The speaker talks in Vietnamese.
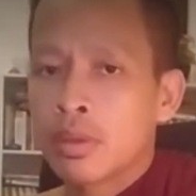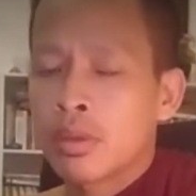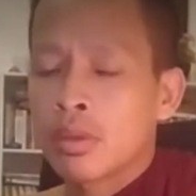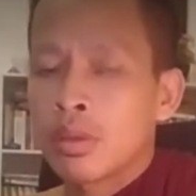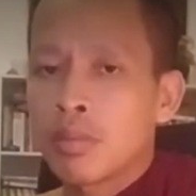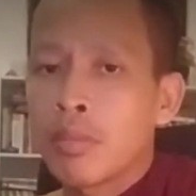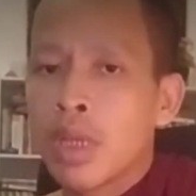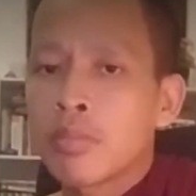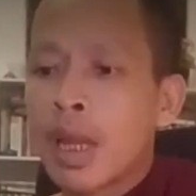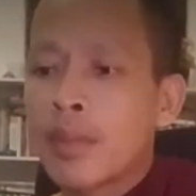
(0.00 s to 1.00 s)
miền
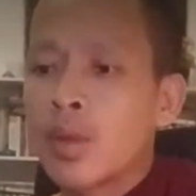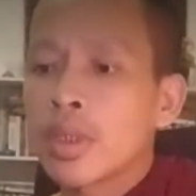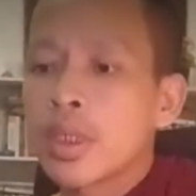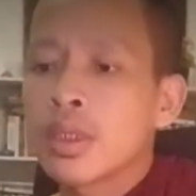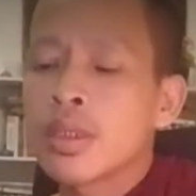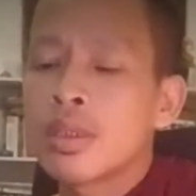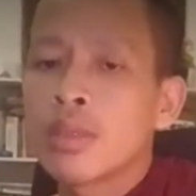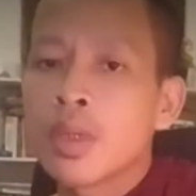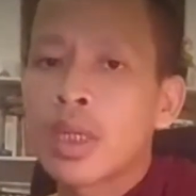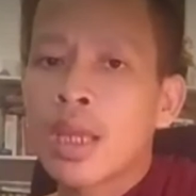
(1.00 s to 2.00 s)
bạt nó đấy cứ chỉ
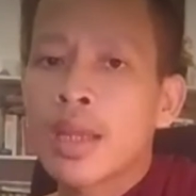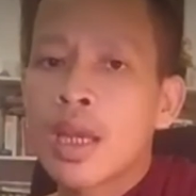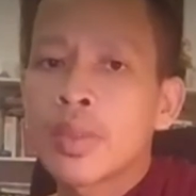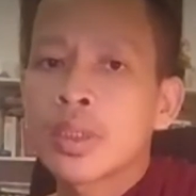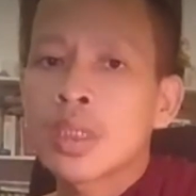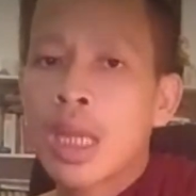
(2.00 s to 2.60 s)
vật đại đào và tra